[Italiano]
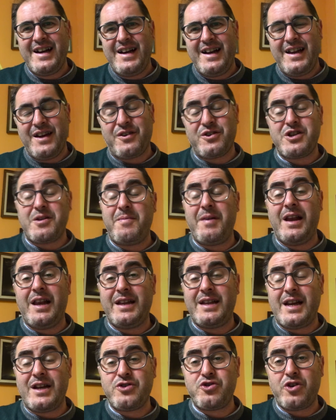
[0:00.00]
Le cose belle
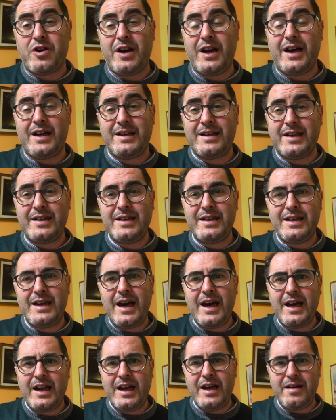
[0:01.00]
della giornata di
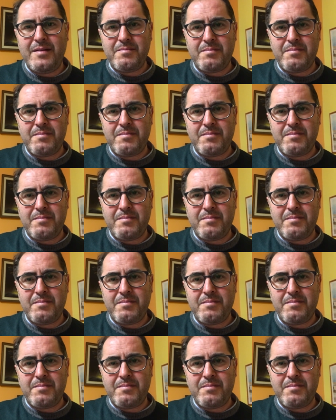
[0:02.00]
ieri,